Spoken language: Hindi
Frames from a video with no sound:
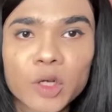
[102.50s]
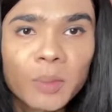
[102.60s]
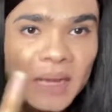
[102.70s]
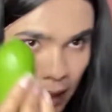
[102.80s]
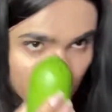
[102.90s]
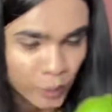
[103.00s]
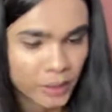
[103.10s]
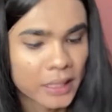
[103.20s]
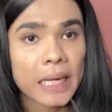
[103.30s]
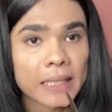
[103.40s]
को मैं काटूंगी
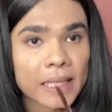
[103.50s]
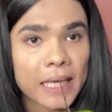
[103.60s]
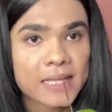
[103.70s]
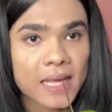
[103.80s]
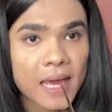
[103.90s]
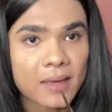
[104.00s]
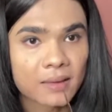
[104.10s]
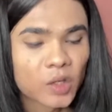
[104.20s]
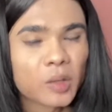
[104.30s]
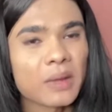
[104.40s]
काटते कैसे हैं
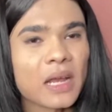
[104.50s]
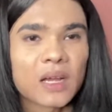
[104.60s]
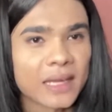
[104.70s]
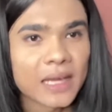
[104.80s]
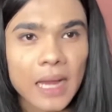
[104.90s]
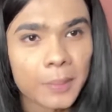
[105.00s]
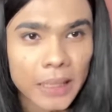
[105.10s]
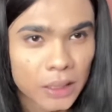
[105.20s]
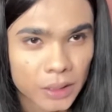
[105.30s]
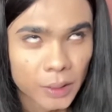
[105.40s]
क्योंकि मैं ना घर के काम
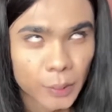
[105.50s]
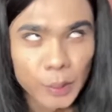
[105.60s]
नहीं करती हूँ